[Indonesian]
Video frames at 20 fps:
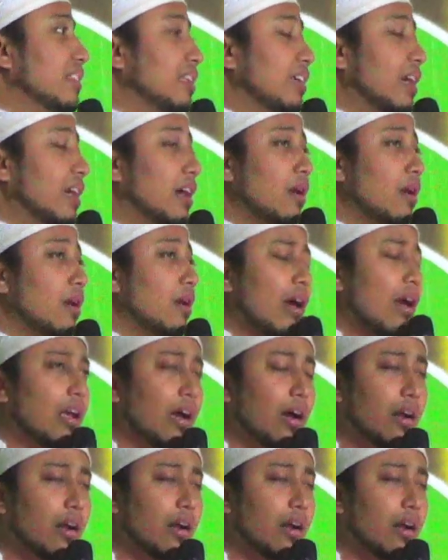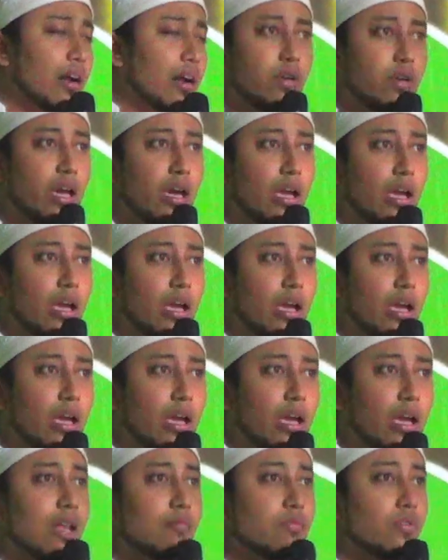keluargane mulih,
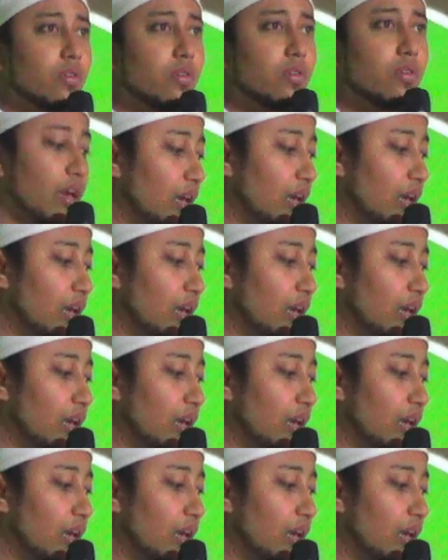hartane mulih.